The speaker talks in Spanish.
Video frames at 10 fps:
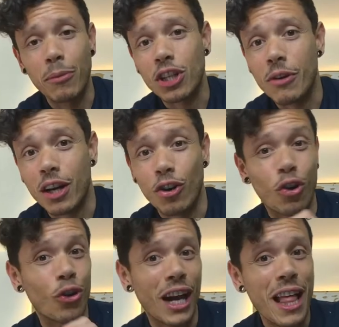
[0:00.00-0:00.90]
Vamos a
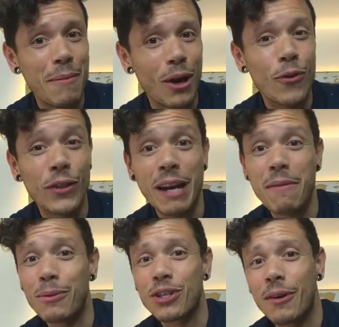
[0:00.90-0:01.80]
verlo con cada
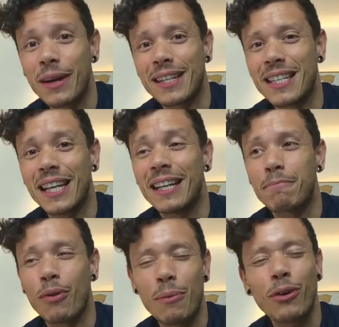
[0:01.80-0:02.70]
pregunta y vamos a ver si
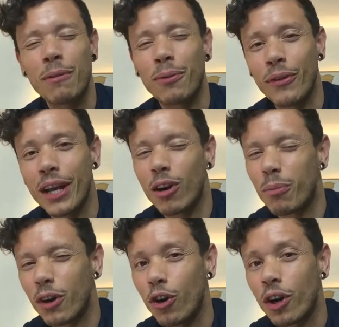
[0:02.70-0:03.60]
podemos responder
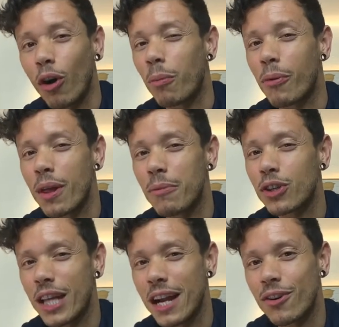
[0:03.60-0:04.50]
a lo mejor o
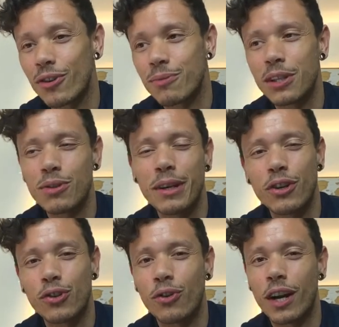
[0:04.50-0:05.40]
podemos quedarnos más o
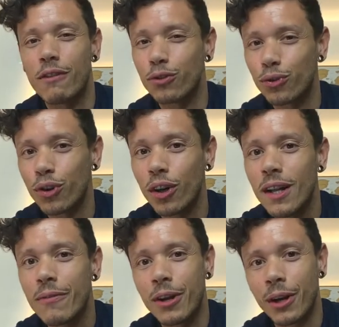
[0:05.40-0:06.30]
menos con
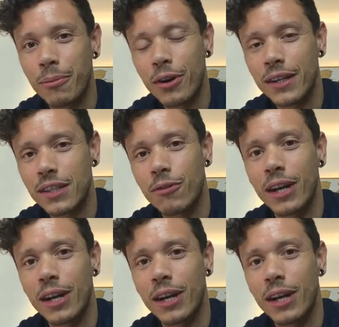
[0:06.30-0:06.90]
futuro de lo que puede